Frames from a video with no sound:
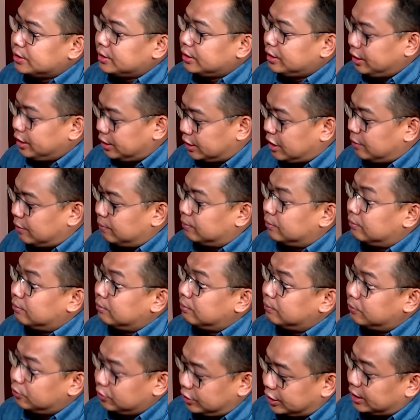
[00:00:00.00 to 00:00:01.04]
hitam
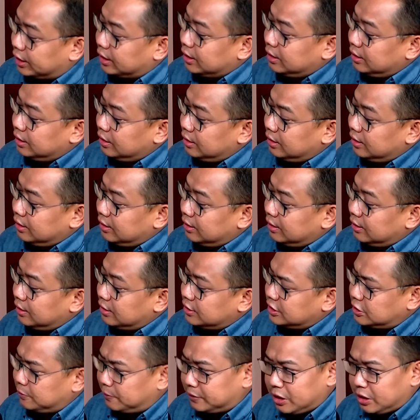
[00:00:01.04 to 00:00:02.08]
putih
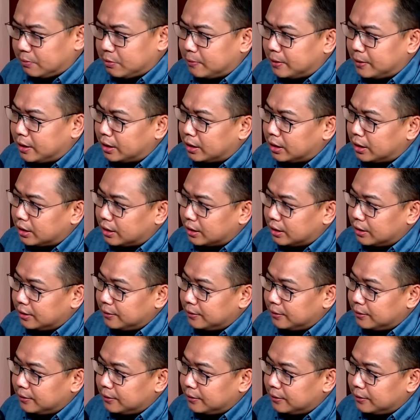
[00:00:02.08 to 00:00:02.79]
seperti apa pandangan anda?